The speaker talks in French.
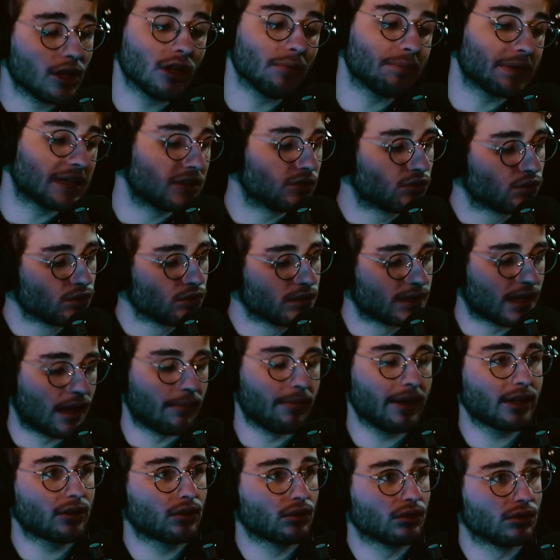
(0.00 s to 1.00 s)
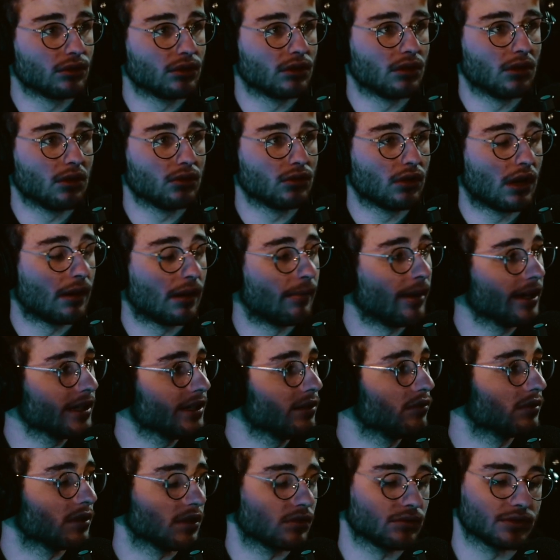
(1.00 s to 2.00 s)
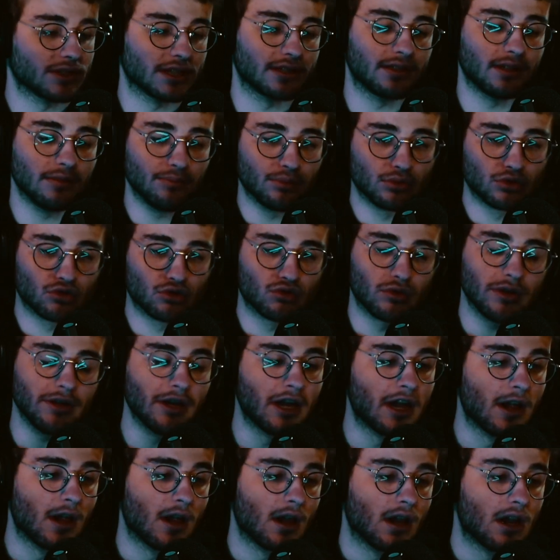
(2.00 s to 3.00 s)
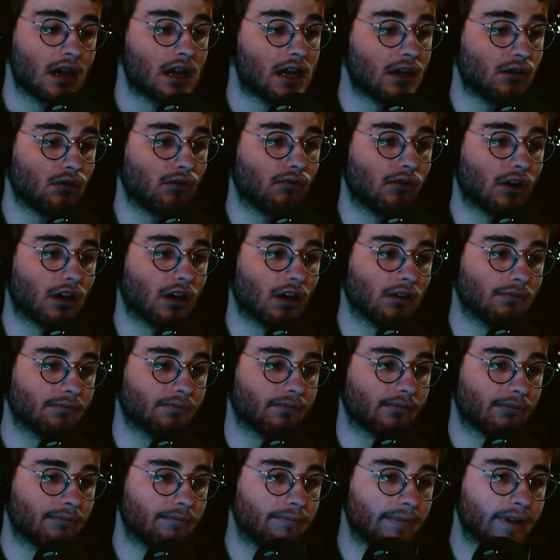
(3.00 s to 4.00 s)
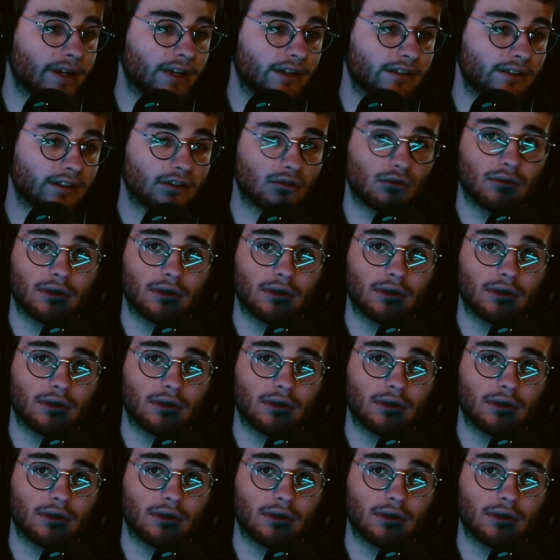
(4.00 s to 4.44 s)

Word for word: le. Non, pas du tout. C'est un mec de, là-bas qui nous a contacté pour jouer. Ok. donc voilà. Mais comment